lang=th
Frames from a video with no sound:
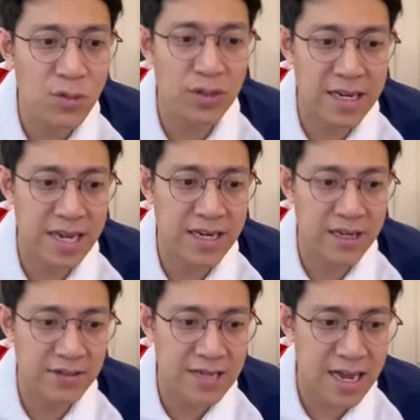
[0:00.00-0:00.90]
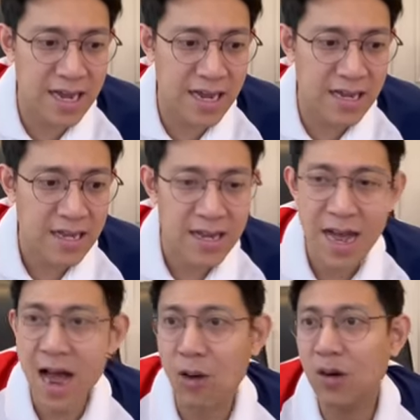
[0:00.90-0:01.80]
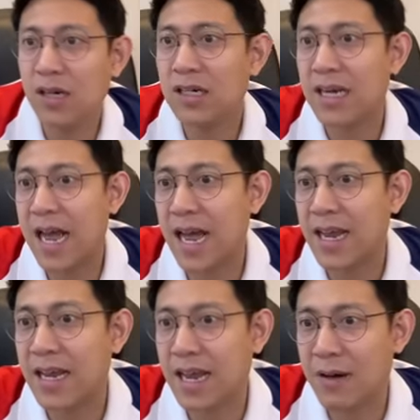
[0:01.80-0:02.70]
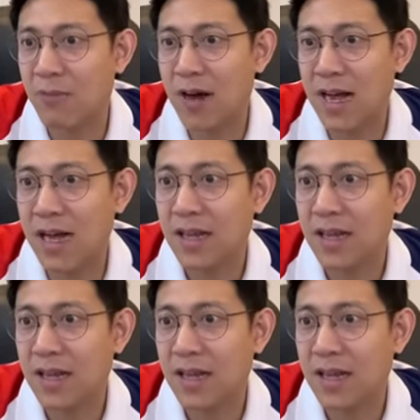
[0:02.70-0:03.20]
ดเนี่ยเดี๋ยวจะเอาขึ้นให้นะครับว่า